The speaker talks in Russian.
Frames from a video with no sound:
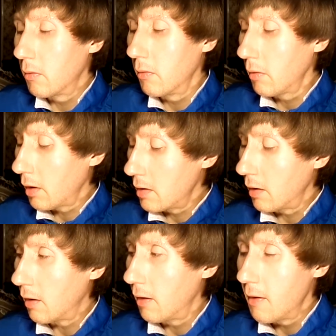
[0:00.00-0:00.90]
ну
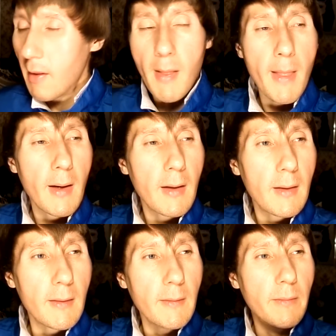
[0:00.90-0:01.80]
хотя
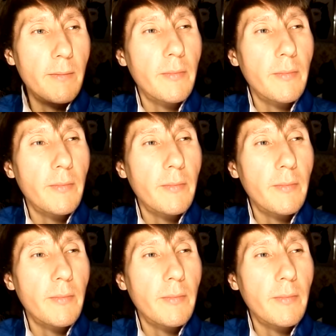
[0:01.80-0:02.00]
э, эм,